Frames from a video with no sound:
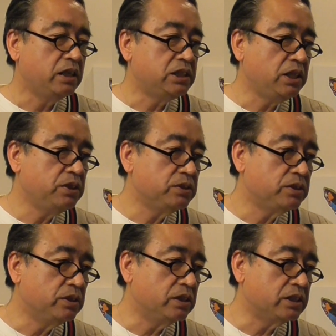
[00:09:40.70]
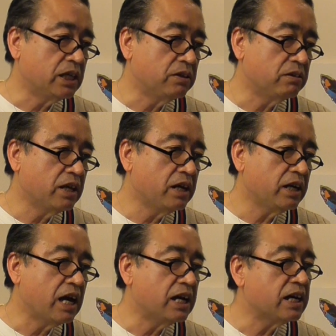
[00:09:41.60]
散りゆく桜の
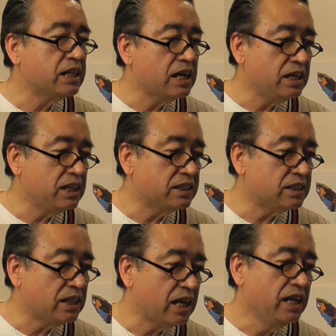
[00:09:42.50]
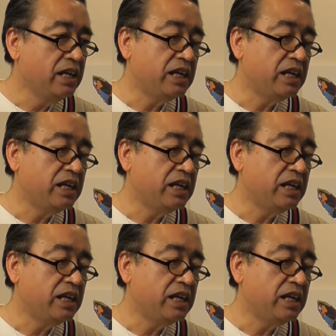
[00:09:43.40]
花が儚いですね